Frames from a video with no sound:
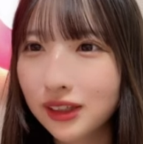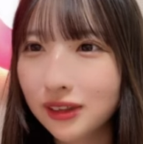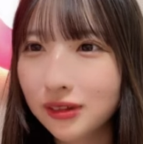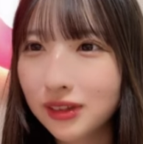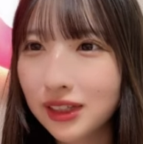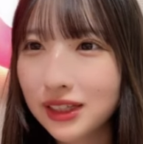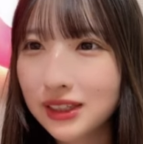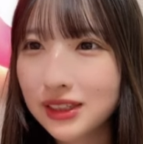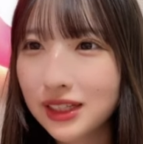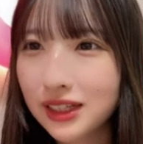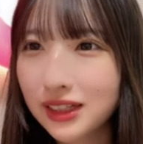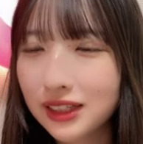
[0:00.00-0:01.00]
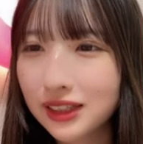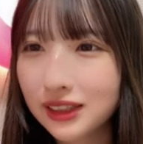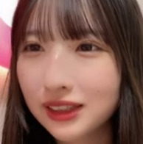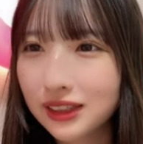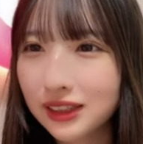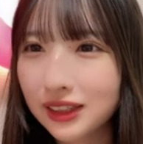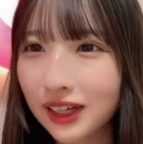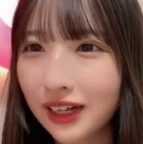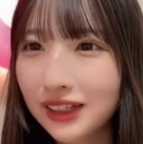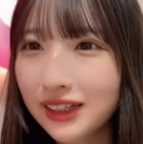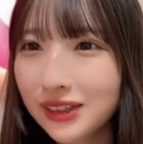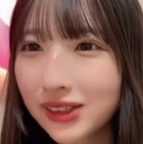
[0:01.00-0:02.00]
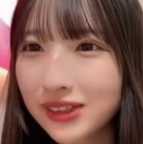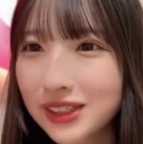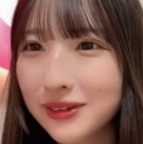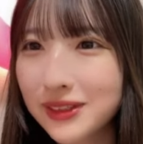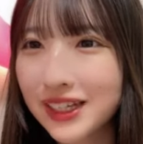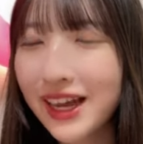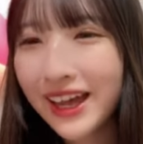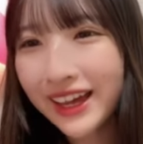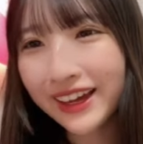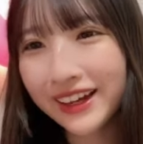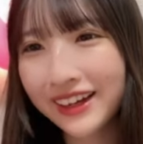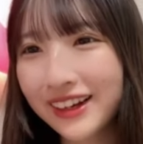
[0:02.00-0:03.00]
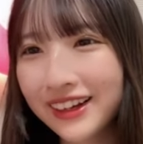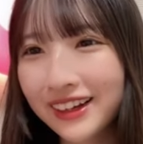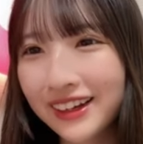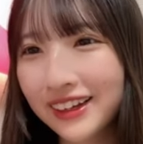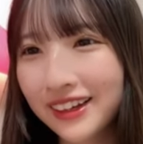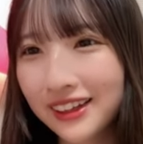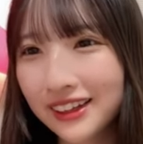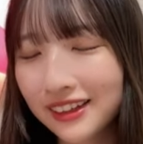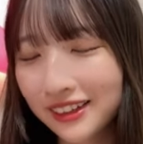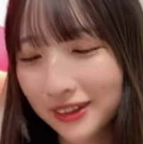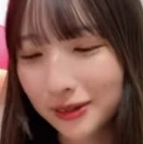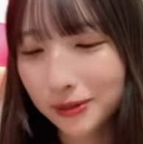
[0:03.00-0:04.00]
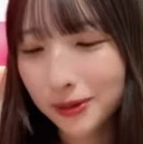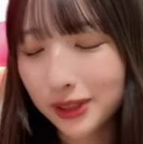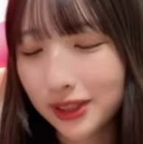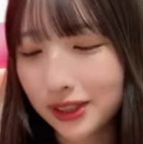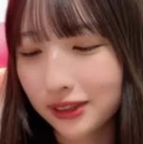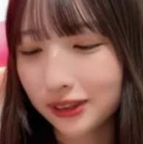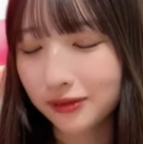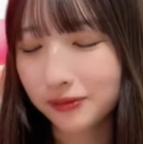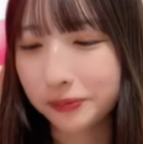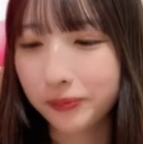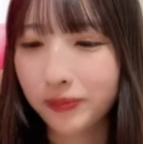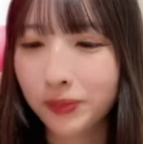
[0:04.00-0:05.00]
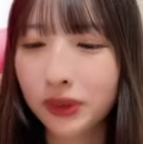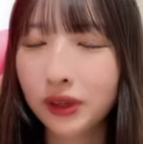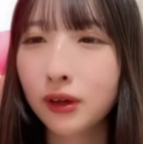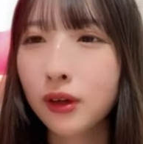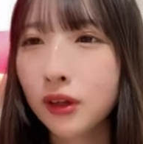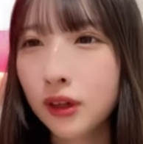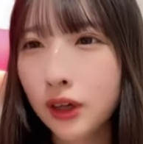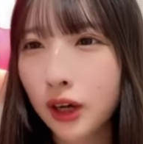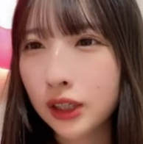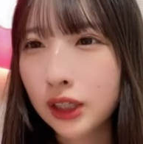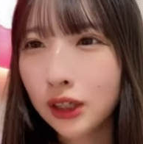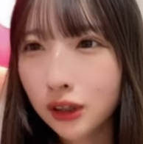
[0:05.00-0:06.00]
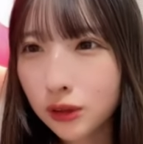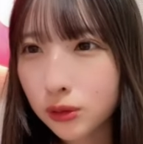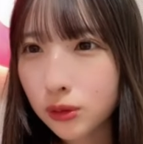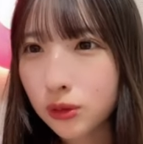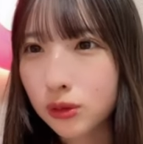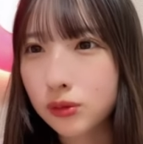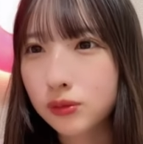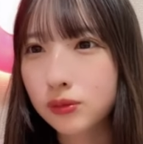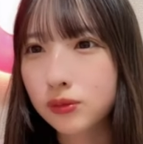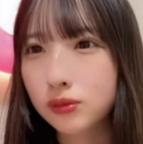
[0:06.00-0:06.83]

オンラインサインありがとうございますえ覚えてるありがとう